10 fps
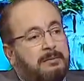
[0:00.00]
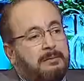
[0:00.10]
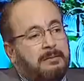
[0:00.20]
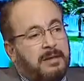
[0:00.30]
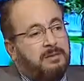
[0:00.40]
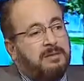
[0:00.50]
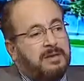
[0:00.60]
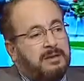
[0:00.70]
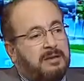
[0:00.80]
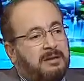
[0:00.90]
لا
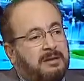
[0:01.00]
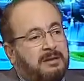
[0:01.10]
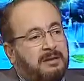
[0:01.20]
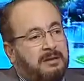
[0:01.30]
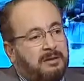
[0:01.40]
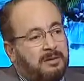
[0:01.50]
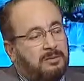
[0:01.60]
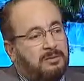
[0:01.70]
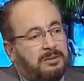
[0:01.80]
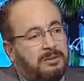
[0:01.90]
يمكن انا ان
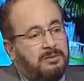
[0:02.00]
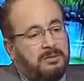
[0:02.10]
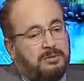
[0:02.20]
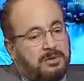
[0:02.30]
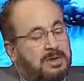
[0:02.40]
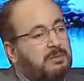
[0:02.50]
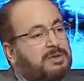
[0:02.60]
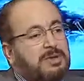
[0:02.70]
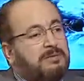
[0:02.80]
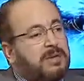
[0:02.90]
اقول انه هناك
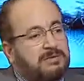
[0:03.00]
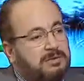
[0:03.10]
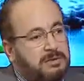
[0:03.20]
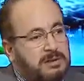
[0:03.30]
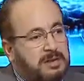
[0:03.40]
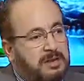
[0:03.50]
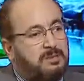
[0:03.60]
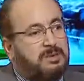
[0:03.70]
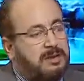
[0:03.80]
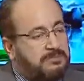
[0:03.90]
مشكله فقط في الاسره، لا
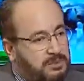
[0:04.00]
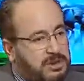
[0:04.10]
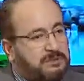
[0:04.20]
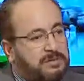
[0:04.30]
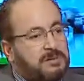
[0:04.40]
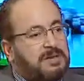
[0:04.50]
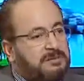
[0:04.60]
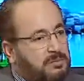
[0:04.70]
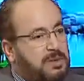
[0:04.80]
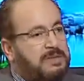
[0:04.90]
هناك في جميل. في الاسره في
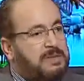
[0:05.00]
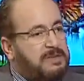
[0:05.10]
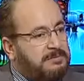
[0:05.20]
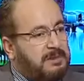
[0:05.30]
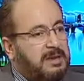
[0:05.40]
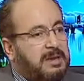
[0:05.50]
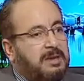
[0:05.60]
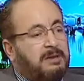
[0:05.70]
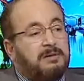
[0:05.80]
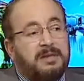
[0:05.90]
المؤسسه في
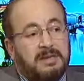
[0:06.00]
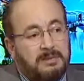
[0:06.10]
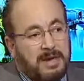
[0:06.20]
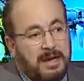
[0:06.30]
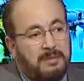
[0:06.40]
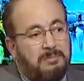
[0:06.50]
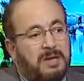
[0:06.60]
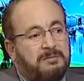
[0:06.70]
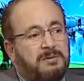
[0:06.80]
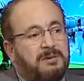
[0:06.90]
في القيم
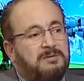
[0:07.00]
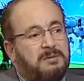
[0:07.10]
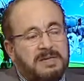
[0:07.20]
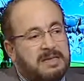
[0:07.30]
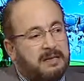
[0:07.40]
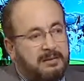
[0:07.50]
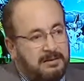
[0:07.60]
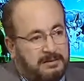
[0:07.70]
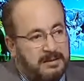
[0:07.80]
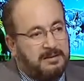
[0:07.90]
العامه في في مسائل
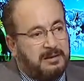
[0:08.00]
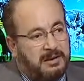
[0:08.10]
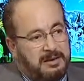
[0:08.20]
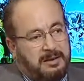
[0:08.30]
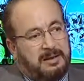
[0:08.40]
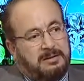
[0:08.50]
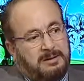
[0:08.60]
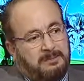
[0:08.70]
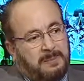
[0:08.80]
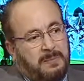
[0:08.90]
كثيره
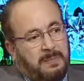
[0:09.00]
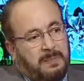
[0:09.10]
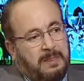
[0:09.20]
حقيقه. جميل.